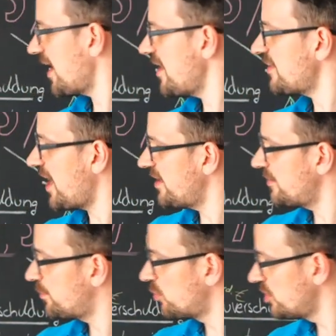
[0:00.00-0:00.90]
Das heißt,
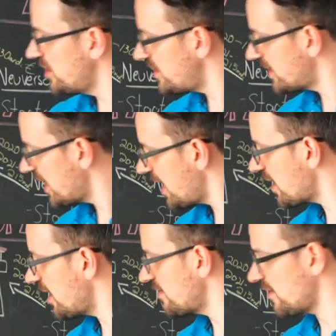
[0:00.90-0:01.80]
ein
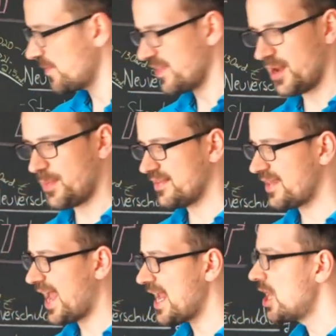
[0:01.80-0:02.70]
Politiker kann sich mit seiner
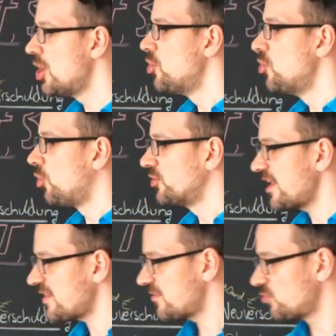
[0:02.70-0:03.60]
Partei,
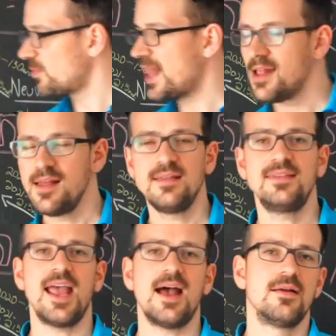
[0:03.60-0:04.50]
und das ist nun mal
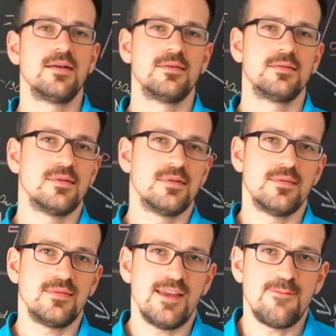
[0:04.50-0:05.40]
der,
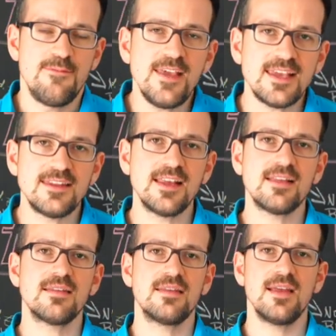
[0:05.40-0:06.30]
der
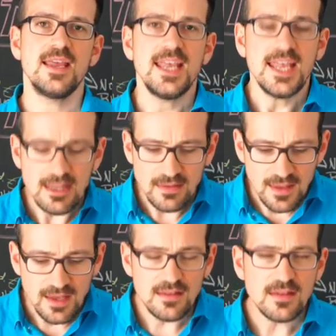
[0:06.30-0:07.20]
wichtigste
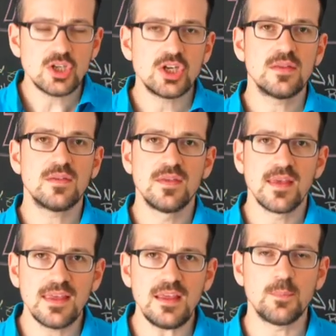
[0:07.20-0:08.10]
intrinsische
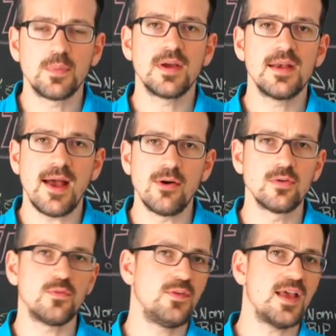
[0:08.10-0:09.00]
Trieb,
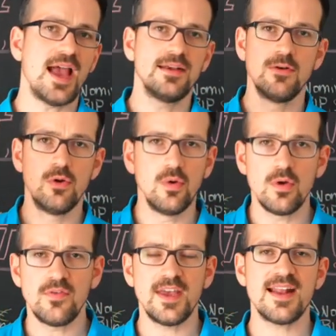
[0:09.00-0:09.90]
genauso wie ein
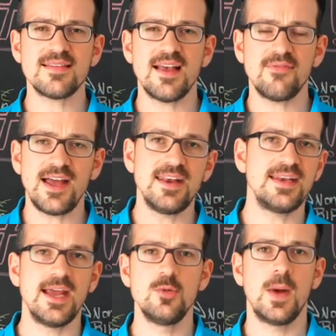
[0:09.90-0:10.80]
Löwe in der
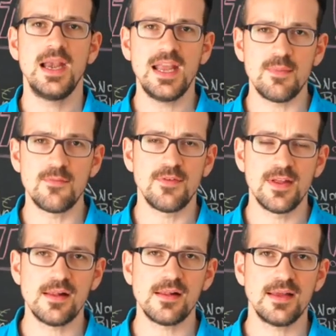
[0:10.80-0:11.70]
Savanne, der überleben
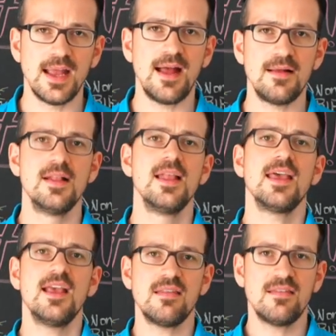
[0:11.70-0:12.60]
will, ja,
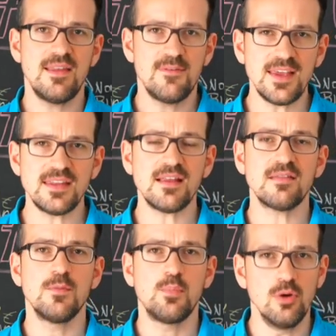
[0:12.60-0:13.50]
ist es der
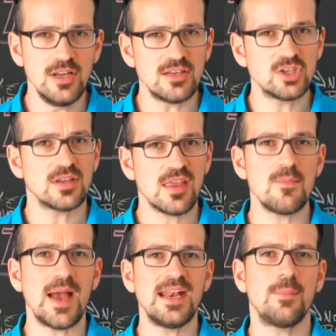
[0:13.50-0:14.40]
wichtigste politische
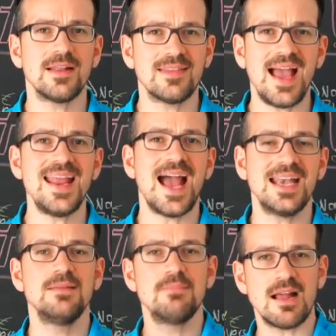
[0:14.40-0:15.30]
Trieb einer Partei,
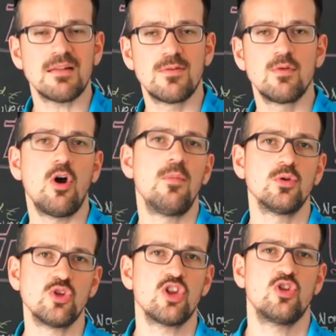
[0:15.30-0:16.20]
an die Macht zu
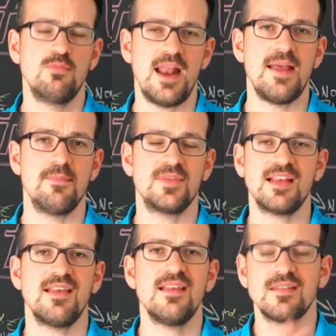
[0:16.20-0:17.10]
kommen und dort zu bleiben.
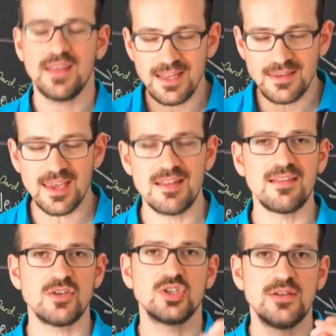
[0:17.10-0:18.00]
Das ist
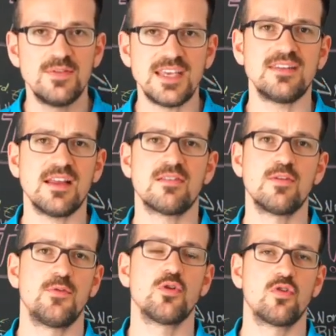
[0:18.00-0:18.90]
intrinsisch die
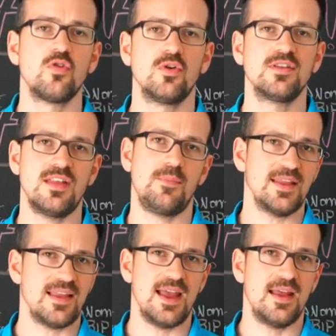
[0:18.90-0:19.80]
wichtigste Funktion dieser
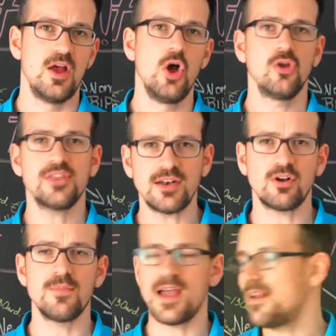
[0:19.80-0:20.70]
Partei. Und
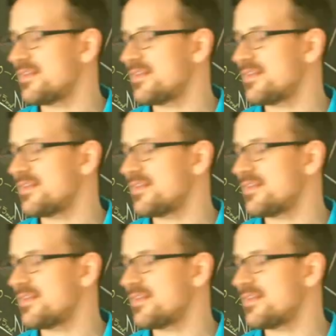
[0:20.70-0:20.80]
dann kommt